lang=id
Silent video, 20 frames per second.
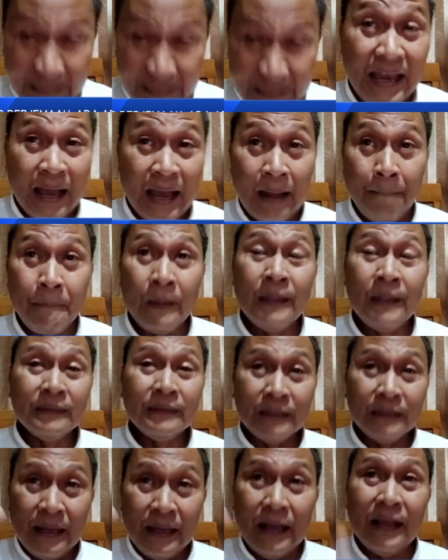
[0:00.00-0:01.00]
iya.
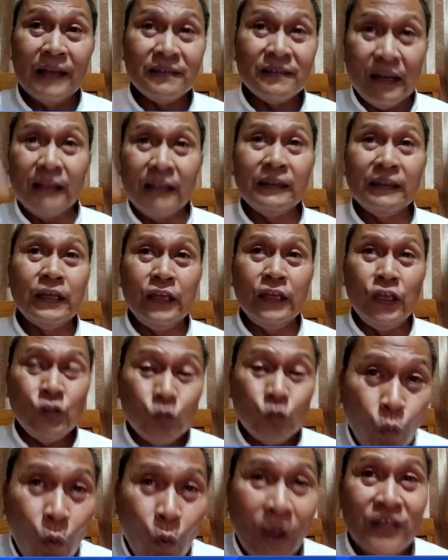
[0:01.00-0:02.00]
Tenaga strategis
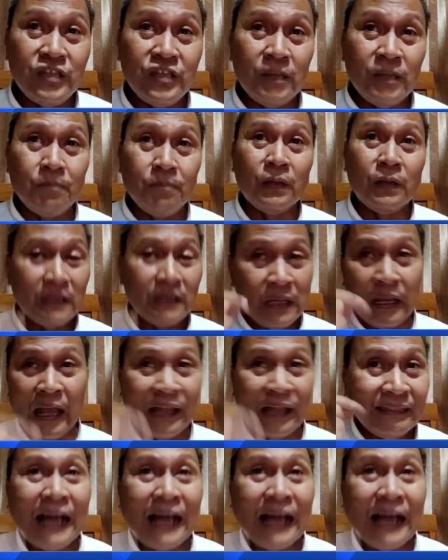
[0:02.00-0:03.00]
wajib.
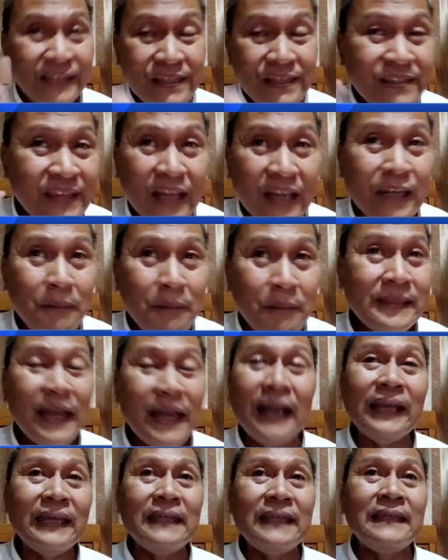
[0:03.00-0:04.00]
Tenaga taktis yang
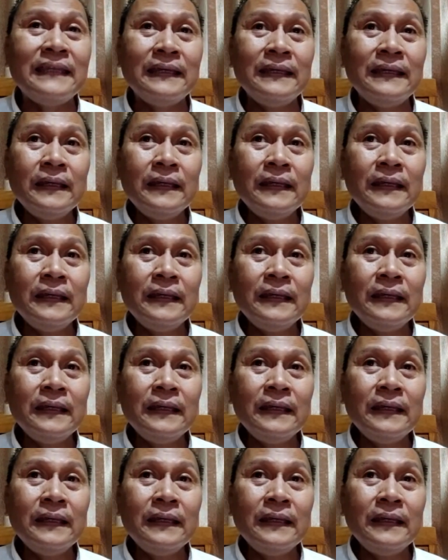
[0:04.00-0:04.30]
dibanyakin.